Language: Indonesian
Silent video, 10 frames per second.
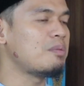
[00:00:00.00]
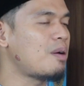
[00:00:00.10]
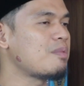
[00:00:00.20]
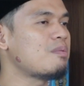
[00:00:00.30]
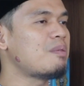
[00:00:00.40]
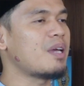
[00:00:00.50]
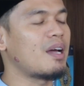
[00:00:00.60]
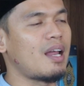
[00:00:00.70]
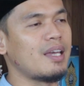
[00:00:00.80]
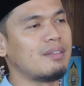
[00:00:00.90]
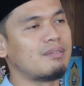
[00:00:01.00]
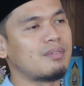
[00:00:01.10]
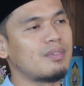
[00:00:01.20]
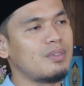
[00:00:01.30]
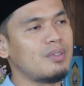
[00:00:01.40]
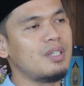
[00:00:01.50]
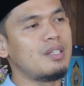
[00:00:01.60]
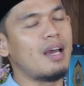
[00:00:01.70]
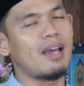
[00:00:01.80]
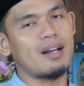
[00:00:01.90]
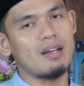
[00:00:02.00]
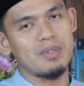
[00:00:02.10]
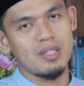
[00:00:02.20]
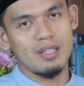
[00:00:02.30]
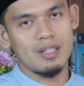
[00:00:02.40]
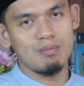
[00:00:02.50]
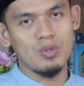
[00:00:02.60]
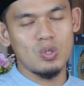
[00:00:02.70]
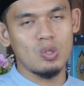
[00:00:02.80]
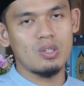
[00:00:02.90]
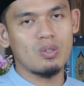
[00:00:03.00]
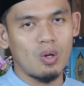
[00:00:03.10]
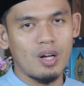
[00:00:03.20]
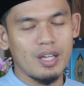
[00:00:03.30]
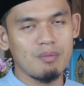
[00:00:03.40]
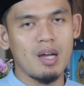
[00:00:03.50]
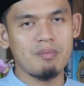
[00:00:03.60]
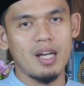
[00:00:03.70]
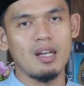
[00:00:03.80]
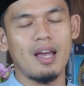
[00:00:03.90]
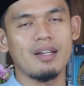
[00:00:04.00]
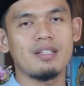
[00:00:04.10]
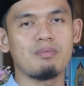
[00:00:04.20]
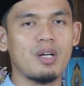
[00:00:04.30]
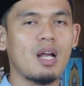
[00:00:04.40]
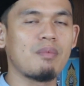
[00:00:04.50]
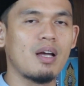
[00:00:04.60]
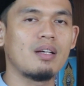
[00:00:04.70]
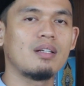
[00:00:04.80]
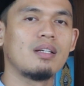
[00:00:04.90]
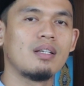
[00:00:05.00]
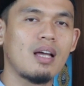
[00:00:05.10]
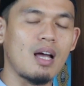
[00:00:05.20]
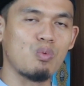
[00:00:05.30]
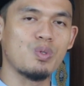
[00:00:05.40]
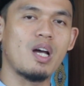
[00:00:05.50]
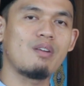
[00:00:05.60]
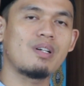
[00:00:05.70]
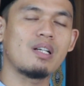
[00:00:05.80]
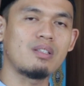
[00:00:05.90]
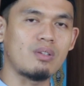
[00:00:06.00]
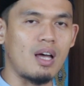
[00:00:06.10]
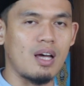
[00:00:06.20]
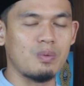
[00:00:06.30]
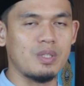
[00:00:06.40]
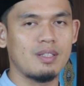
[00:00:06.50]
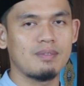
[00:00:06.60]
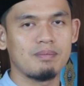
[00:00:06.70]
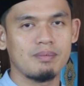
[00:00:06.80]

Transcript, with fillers: imam-imam yang lain di daerah Mesir muncul seorang imam ahli hadis bernama Abu Ja'far At-Tahawi.